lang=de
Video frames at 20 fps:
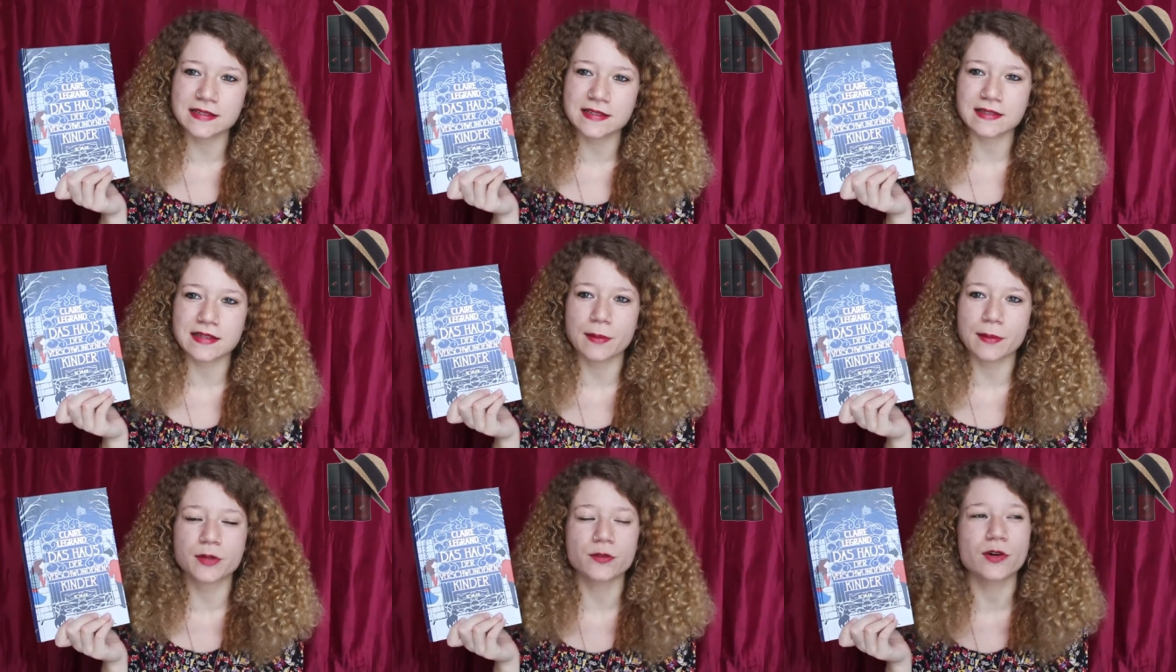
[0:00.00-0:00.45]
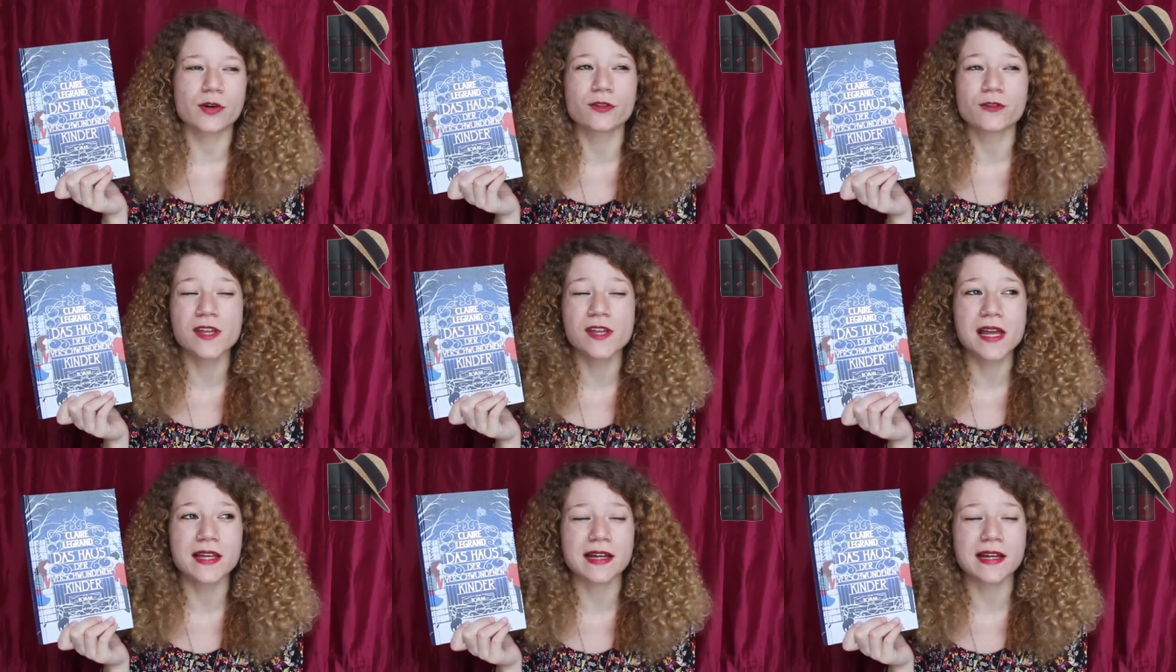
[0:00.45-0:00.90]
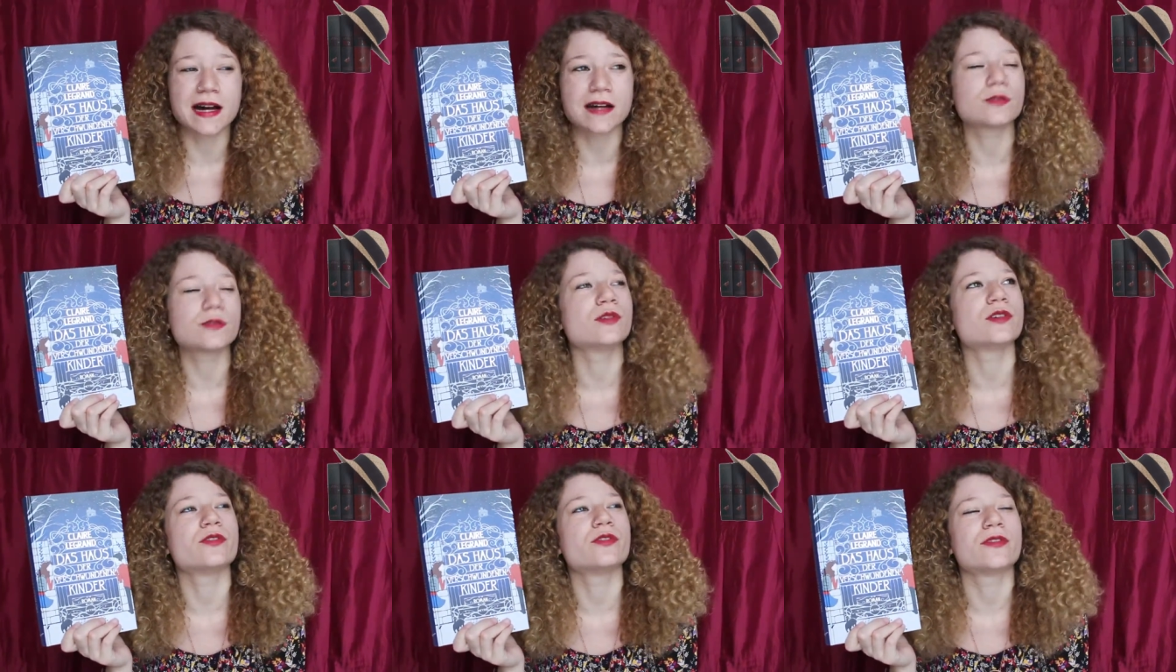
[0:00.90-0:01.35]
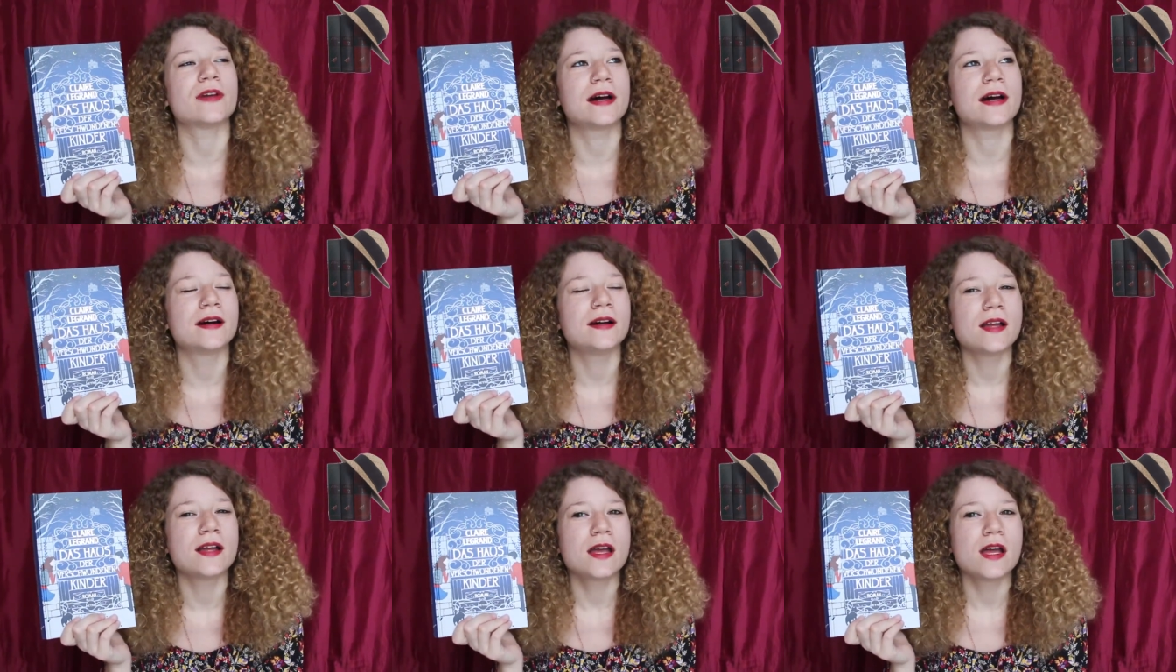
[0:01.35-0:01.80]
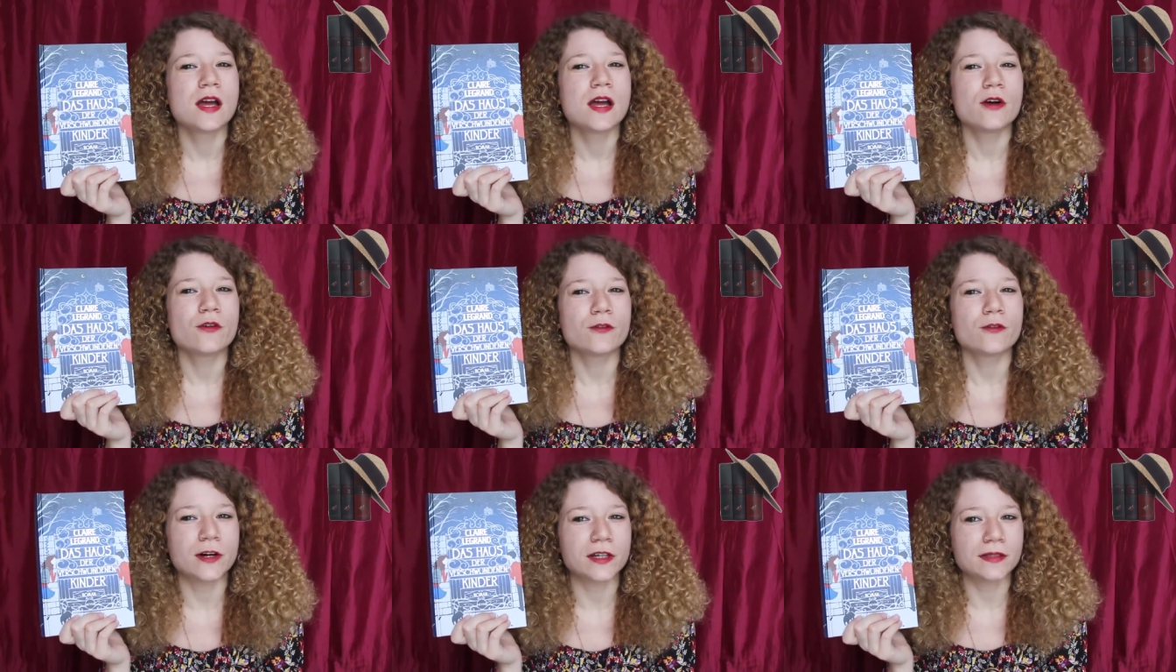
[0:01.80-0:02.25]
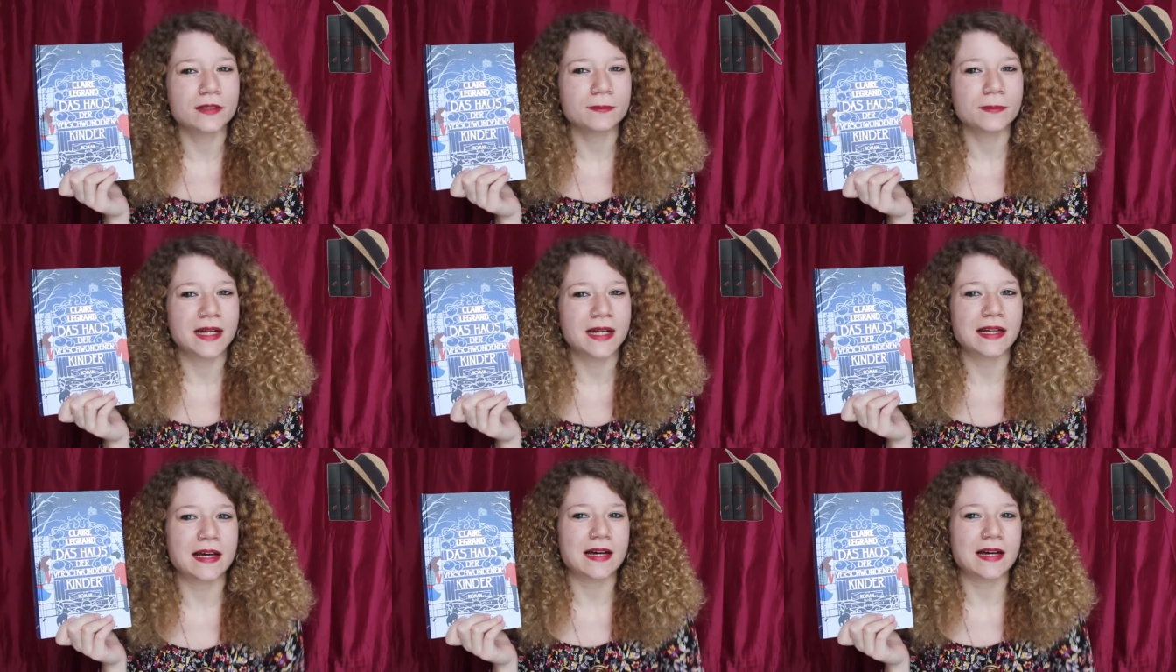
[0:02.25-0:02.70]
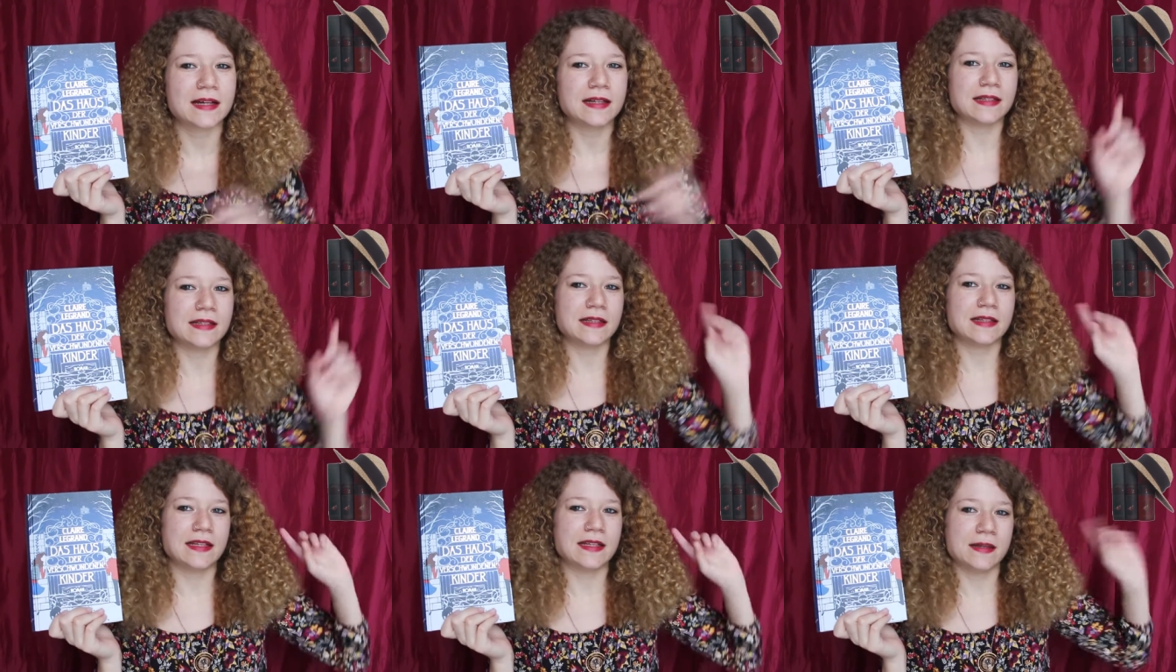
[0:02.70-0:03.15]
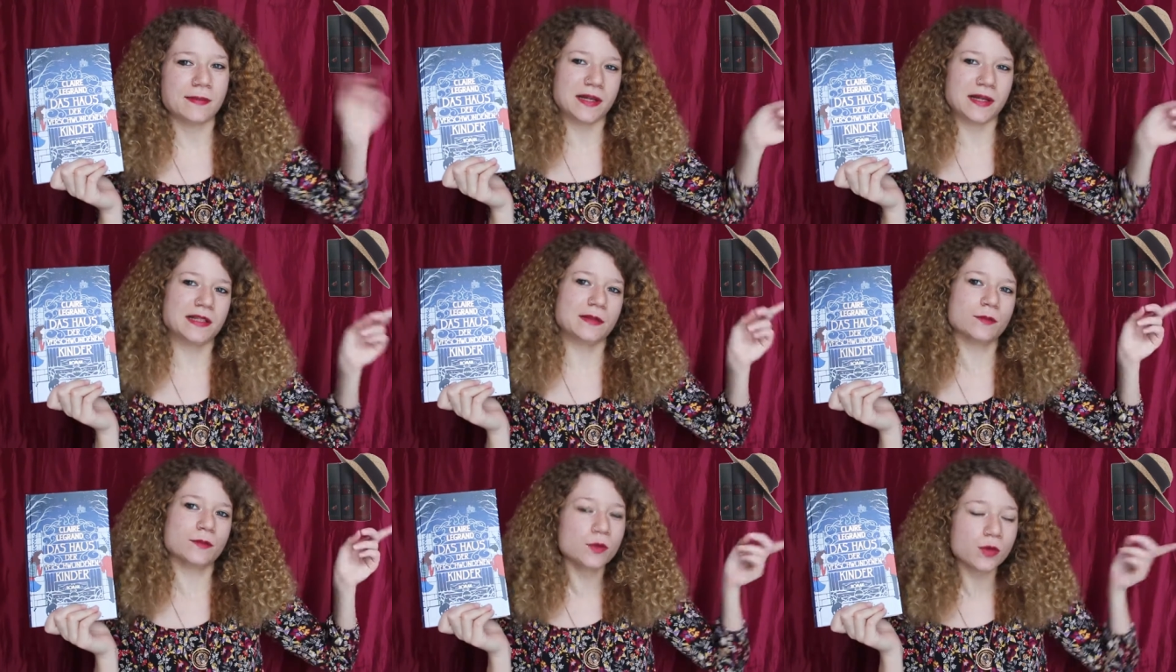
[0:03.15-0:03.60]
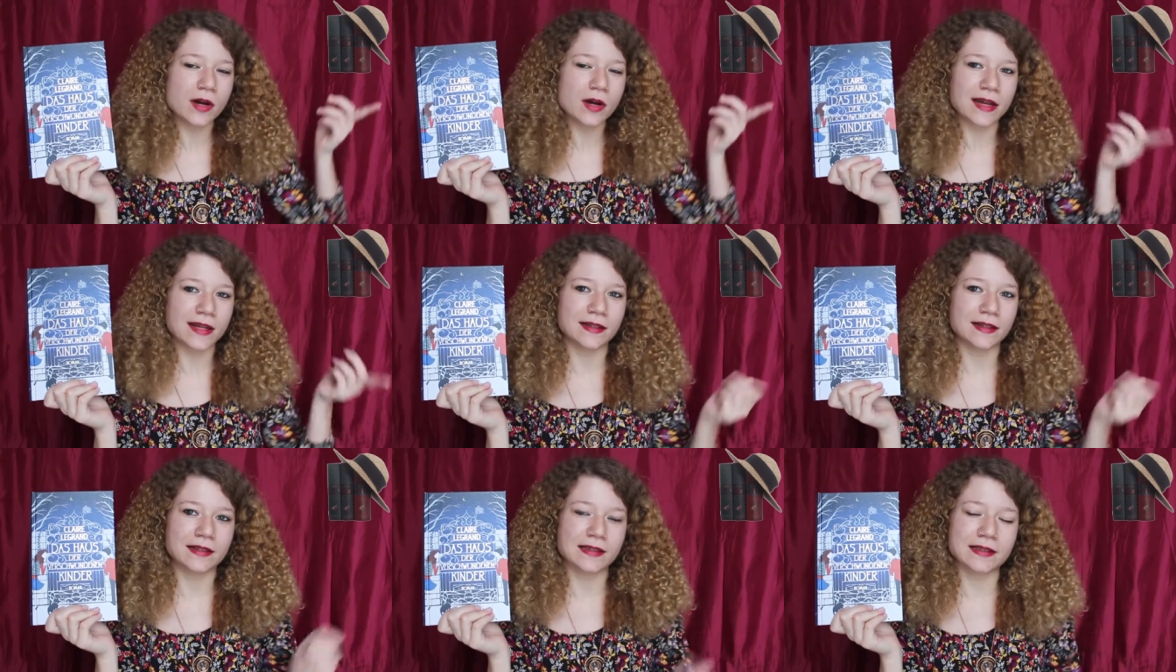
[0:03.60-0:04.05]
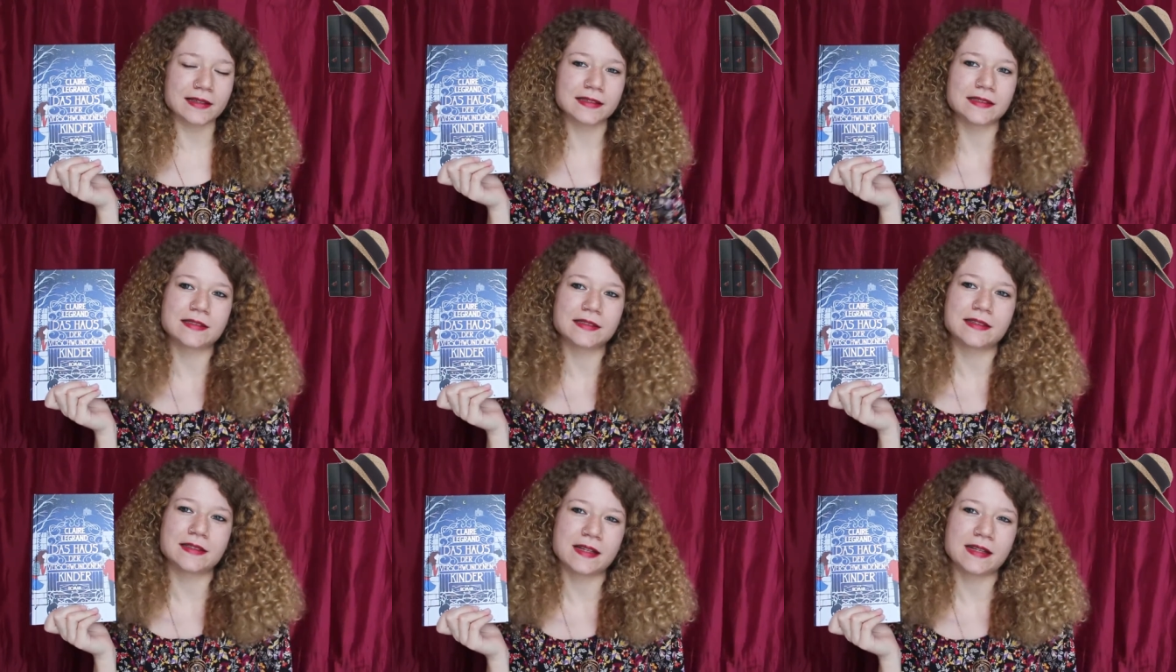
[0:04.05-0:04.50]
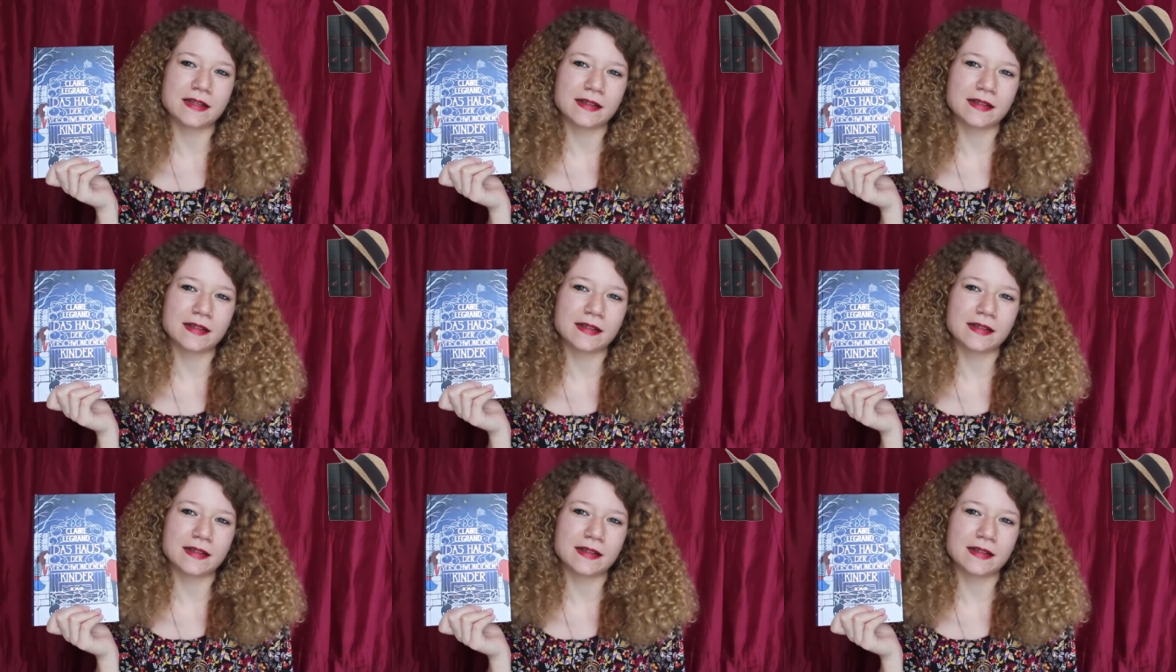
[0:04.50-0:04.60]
Das habe ich vor vier Jahren ungefähr von meiner ehemaligen Buchhändlerin